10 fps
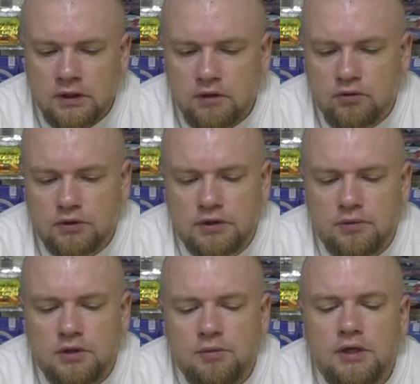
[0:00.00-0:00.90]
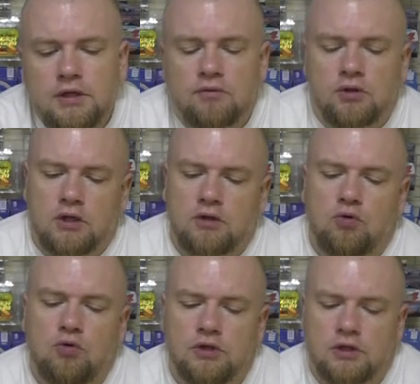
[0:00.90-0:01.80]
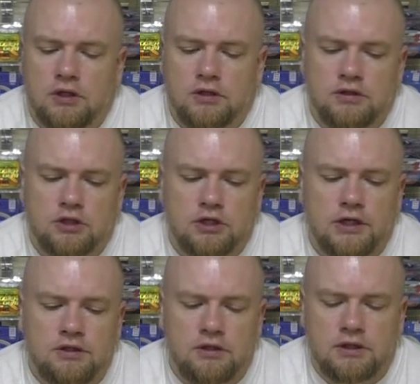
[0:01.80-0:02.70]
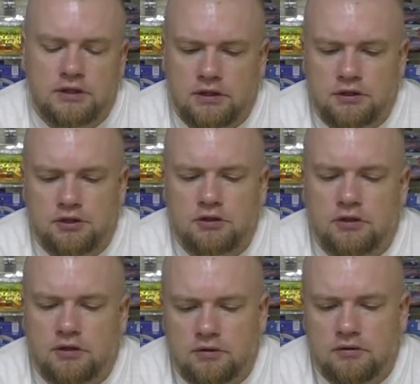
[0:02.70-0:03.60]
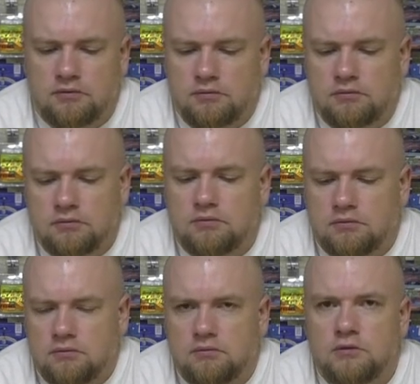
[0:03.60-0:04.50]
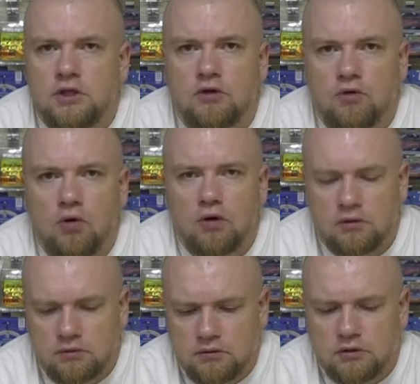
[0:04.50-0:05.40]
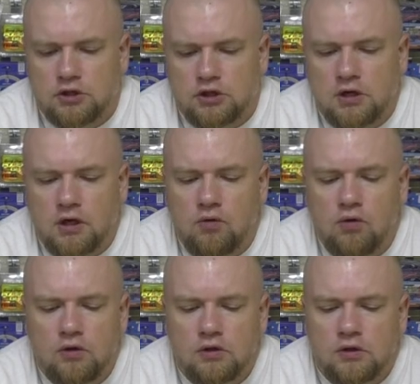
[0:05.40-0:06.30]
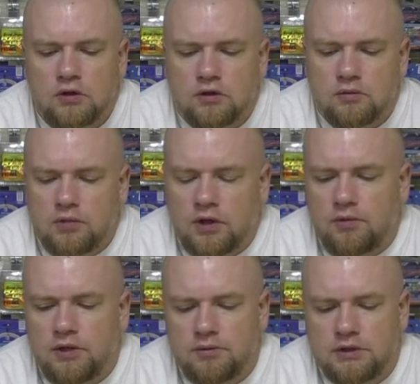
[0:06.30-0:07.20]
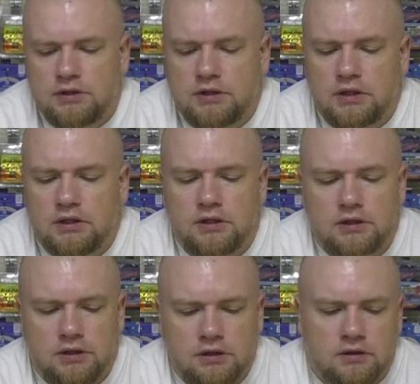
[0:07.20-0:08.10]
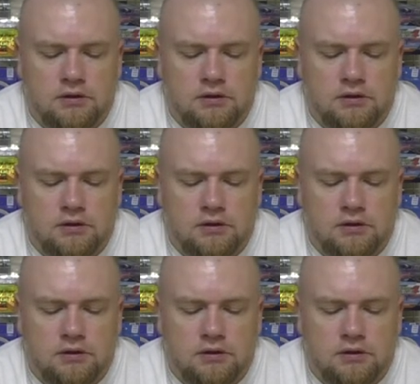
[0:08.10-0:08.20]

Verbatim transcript: Вот, тем не менее, вот отходит держатель достаточно далеко, широко, проблем здесь никаких нет.